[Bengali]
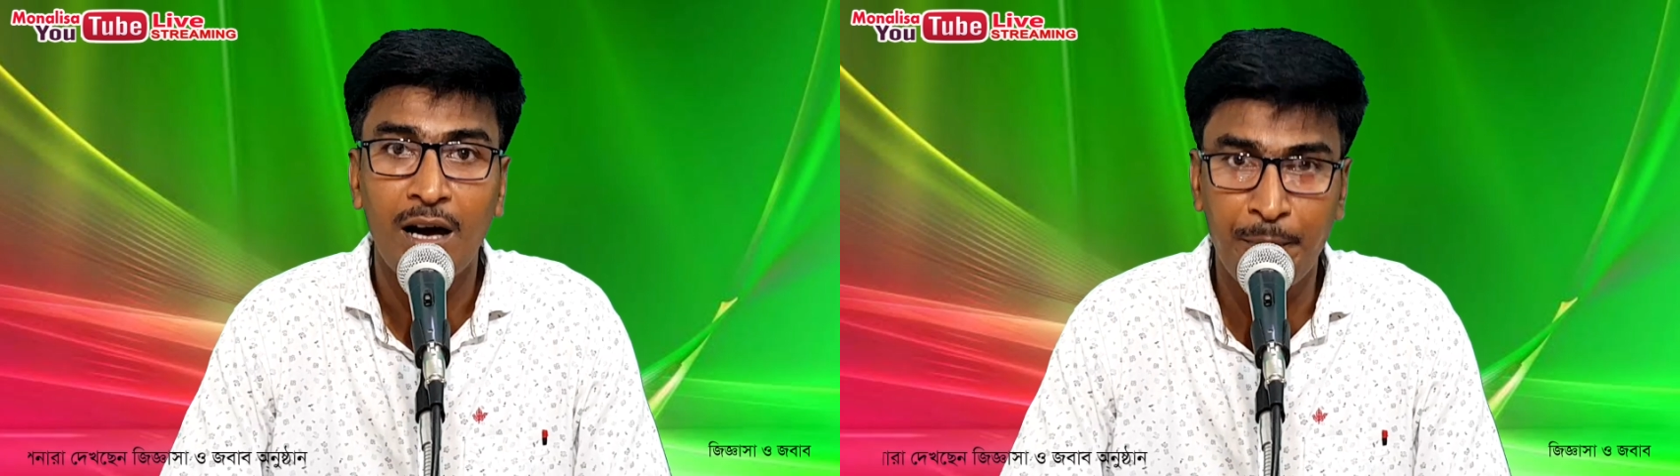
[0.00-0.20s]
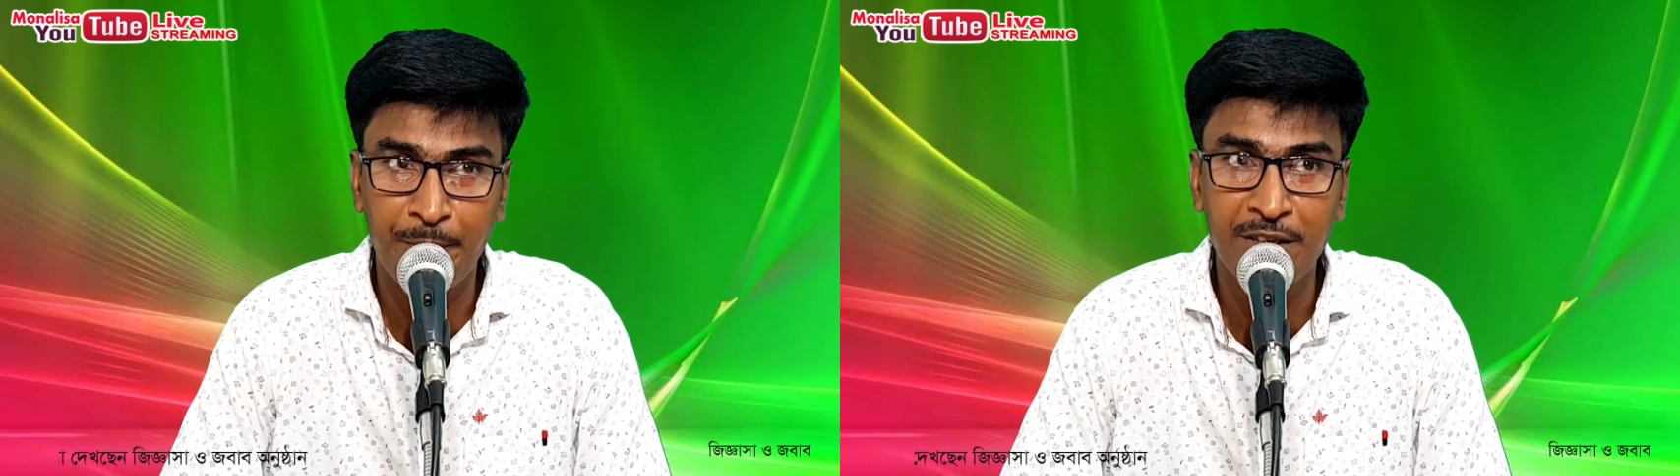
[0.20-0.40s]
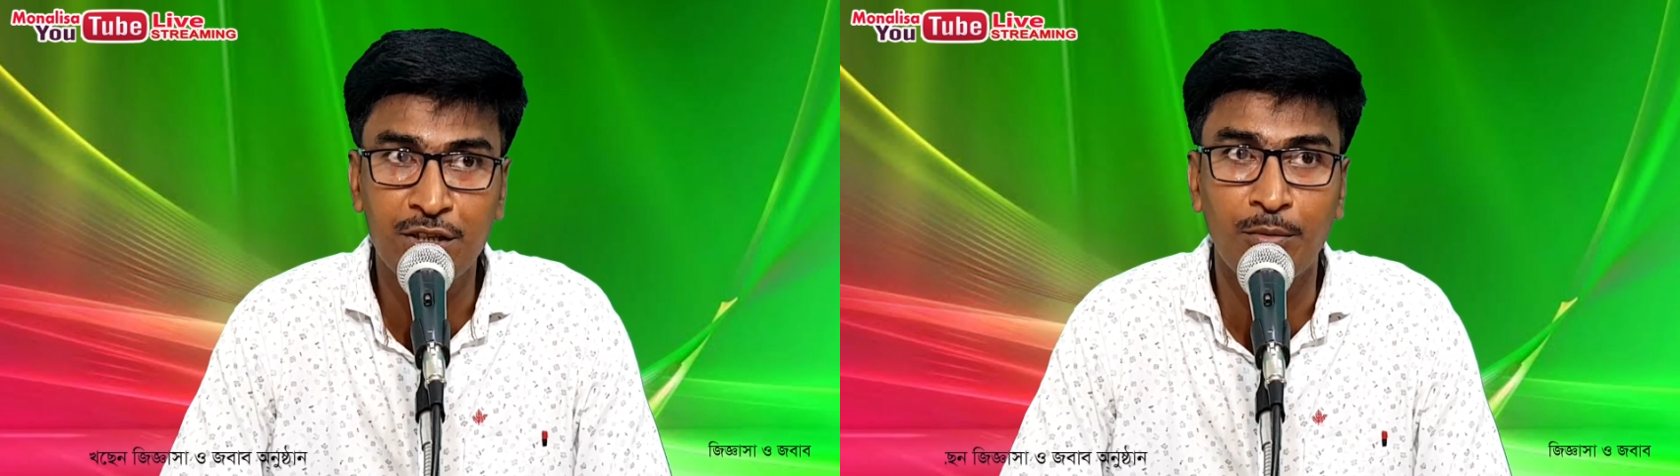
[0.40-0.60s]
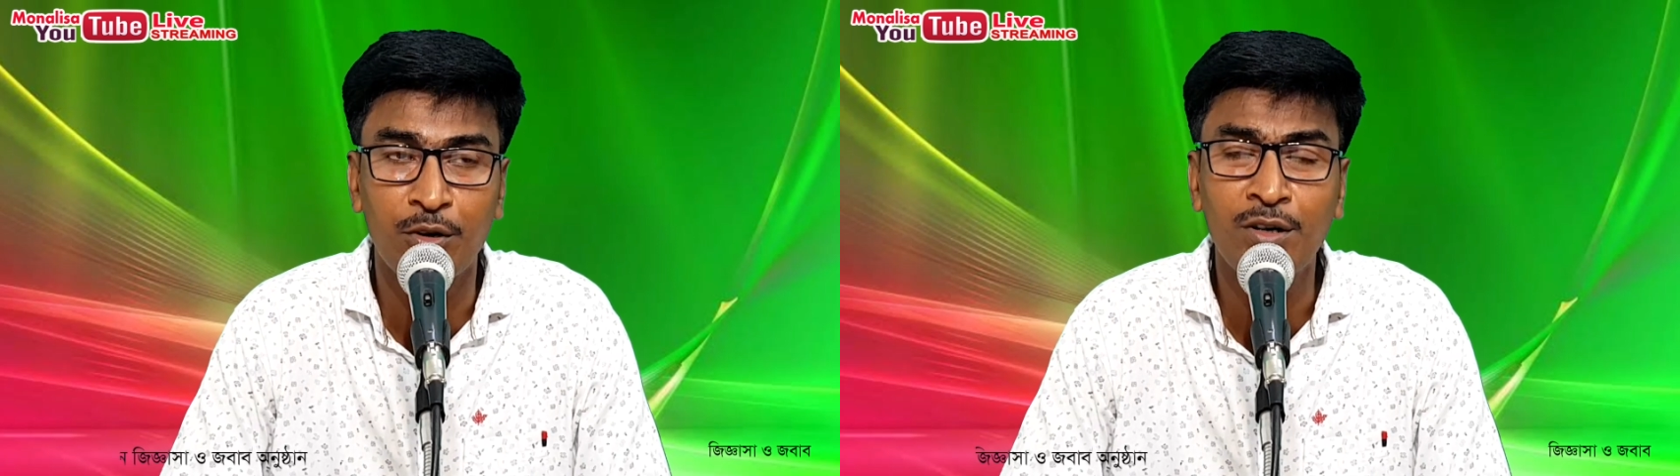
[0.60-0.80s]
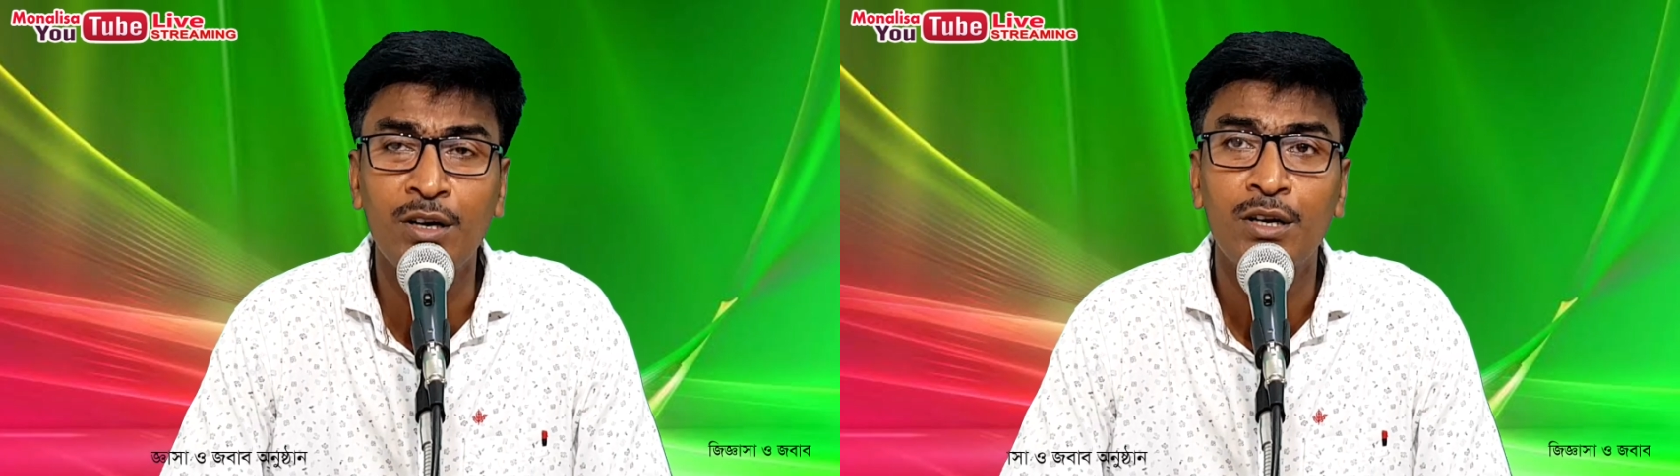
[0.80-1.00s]
আপনি
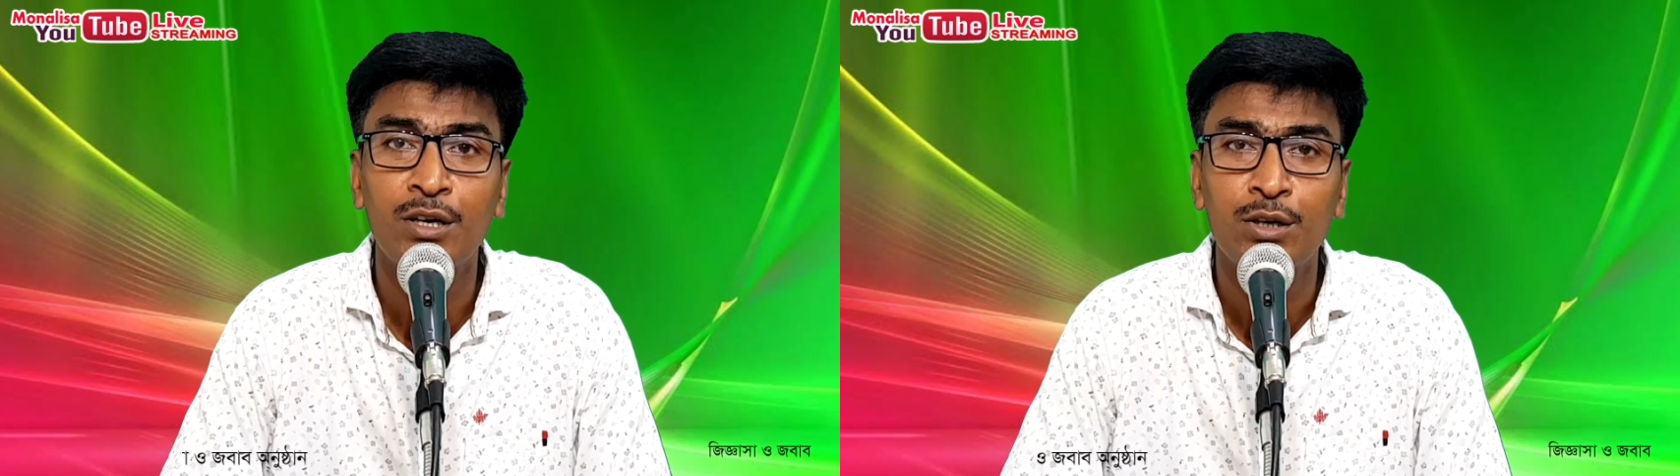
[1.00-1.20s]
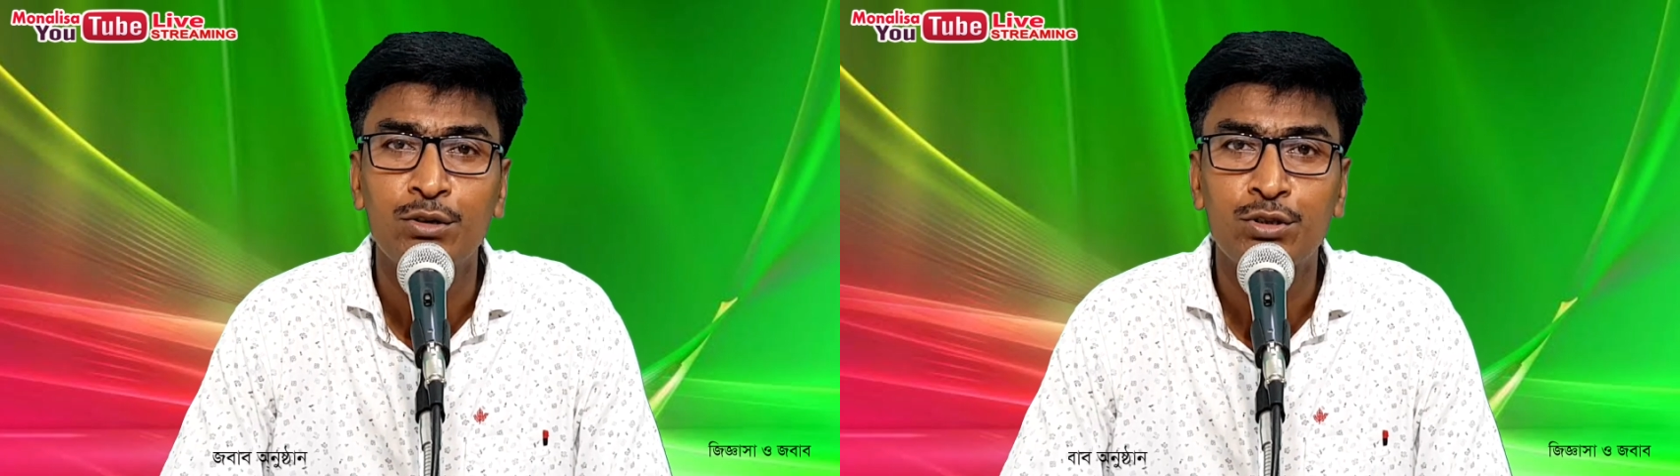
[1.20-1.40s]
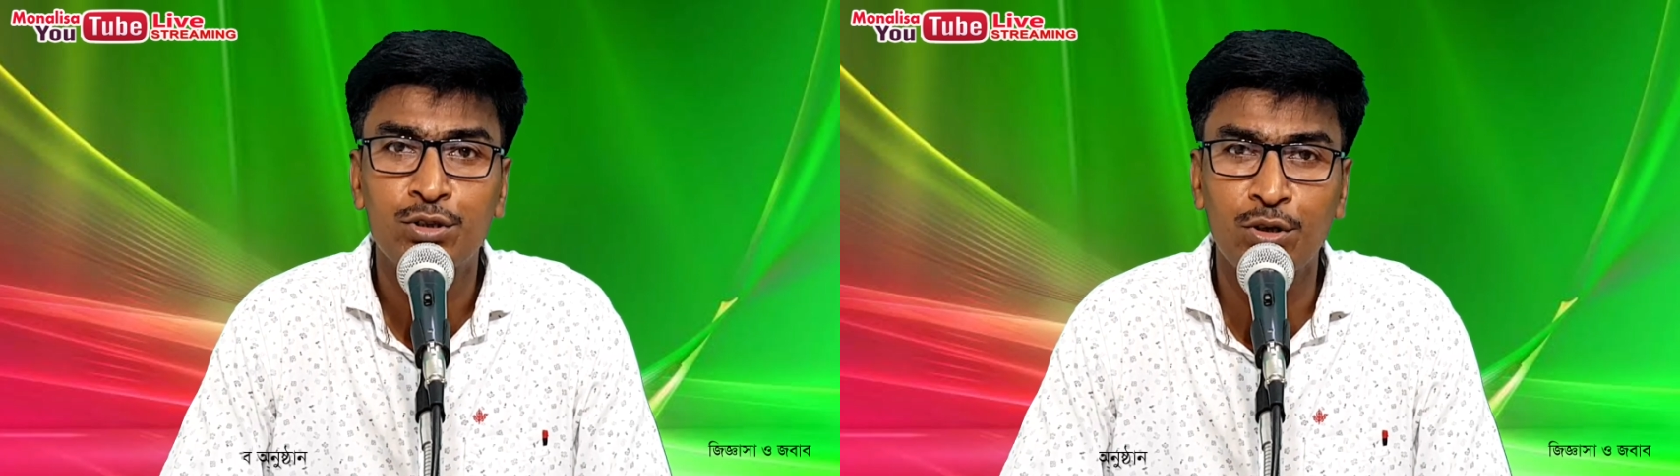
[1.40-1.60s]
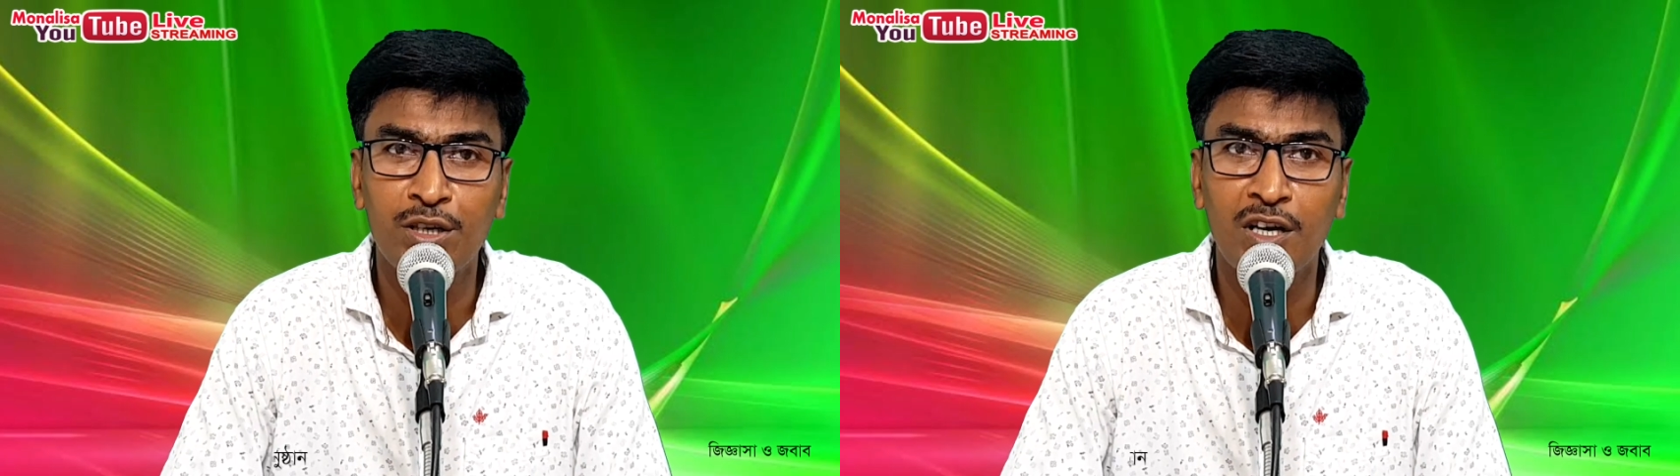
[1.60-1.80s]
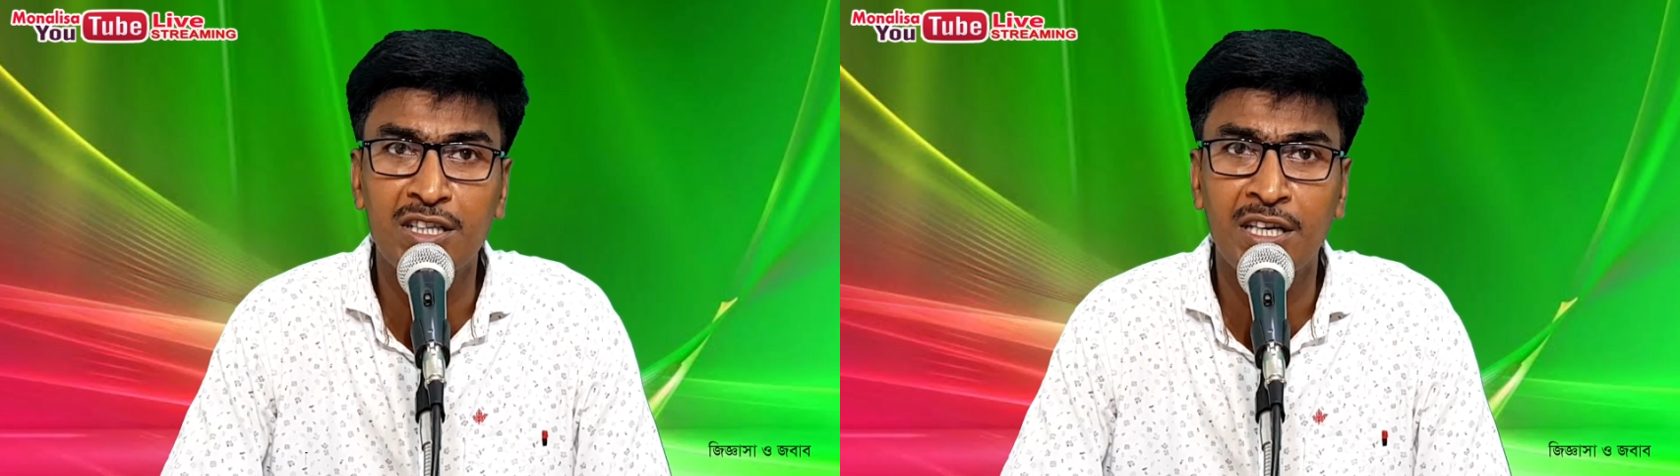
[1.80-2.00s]
যেমন
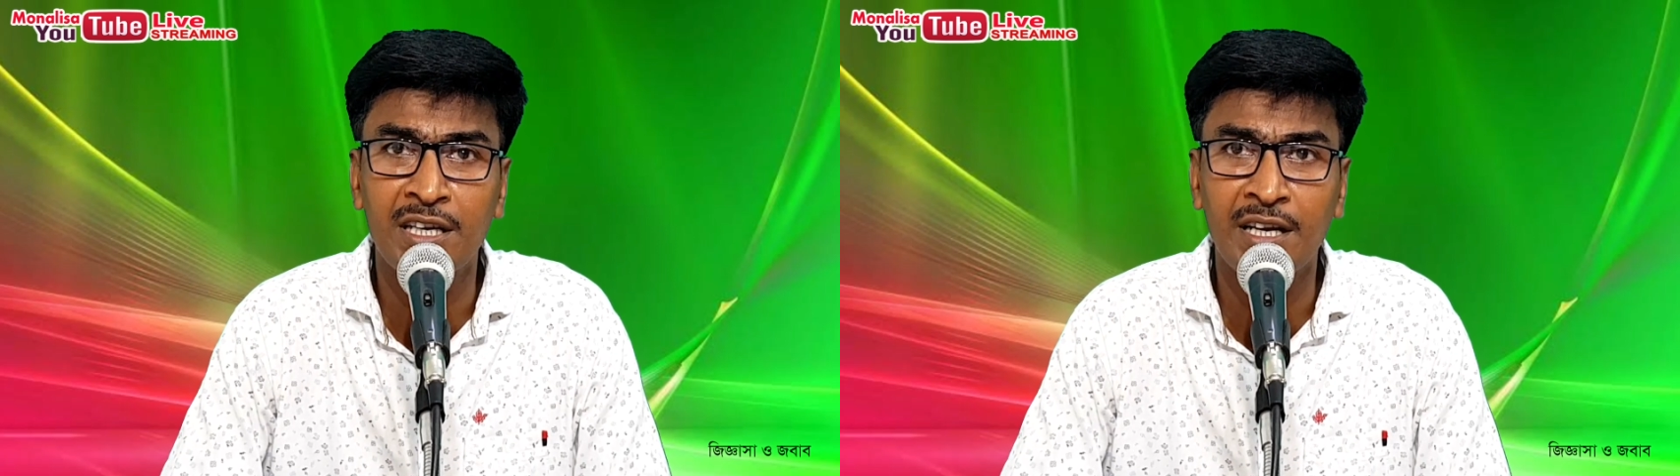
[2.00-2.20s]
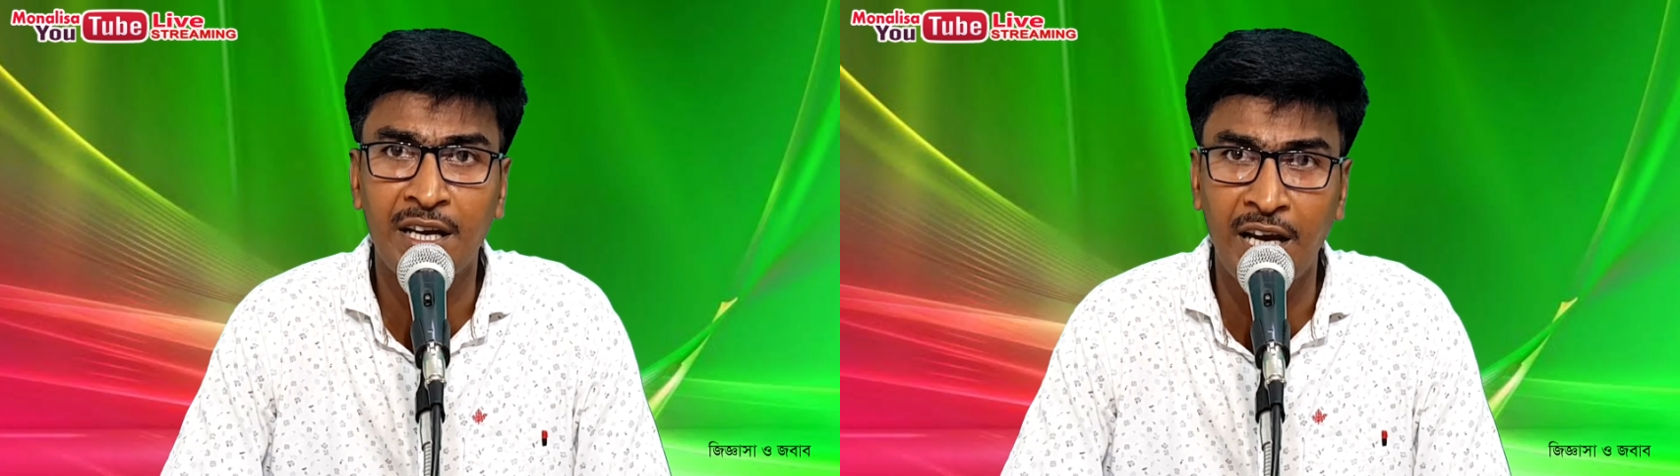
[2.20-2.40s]
শরিয়াতের